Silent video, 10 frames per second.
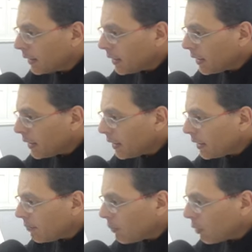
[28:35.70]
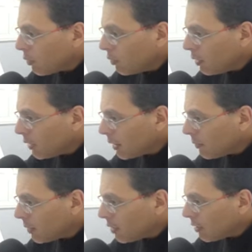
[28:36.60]
Y por
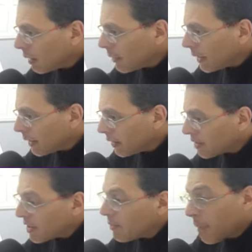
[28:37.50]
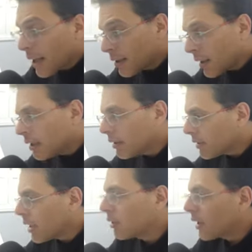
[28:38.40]
último, a ver, Gparted
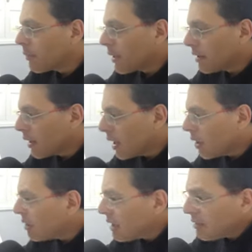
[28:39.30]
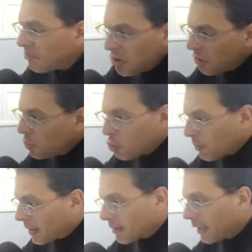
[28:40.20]
ya lo trae preinstalado y no mucho
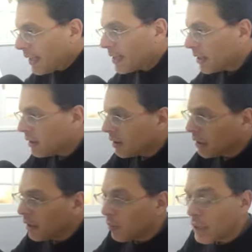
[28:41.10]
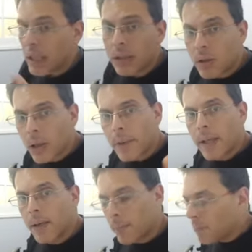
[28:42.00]
más. Es decir, una distro que
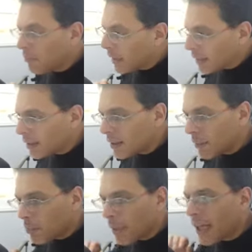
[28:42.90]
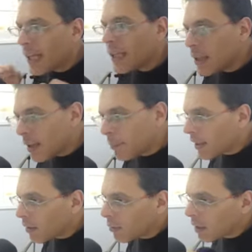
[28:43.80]
viene bastante peladita
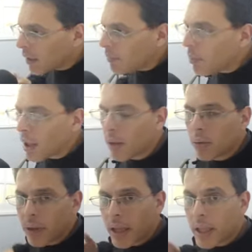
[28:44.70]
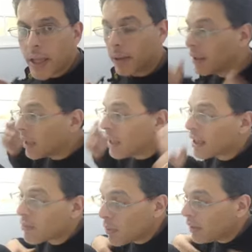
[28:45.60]
para que ustedes le pongan lo que ustedes quieran, desde
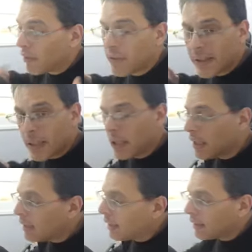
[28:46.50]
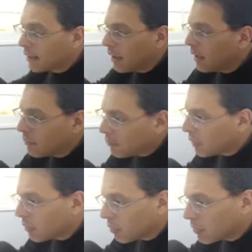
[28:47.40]
la suite de oficina hasta un
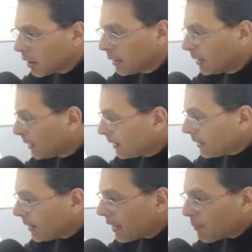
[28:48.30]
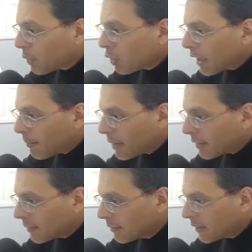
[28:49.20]
montón de
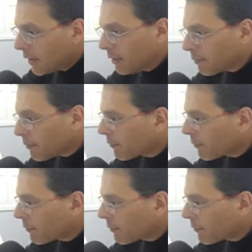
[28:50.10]
programas, ¿sí?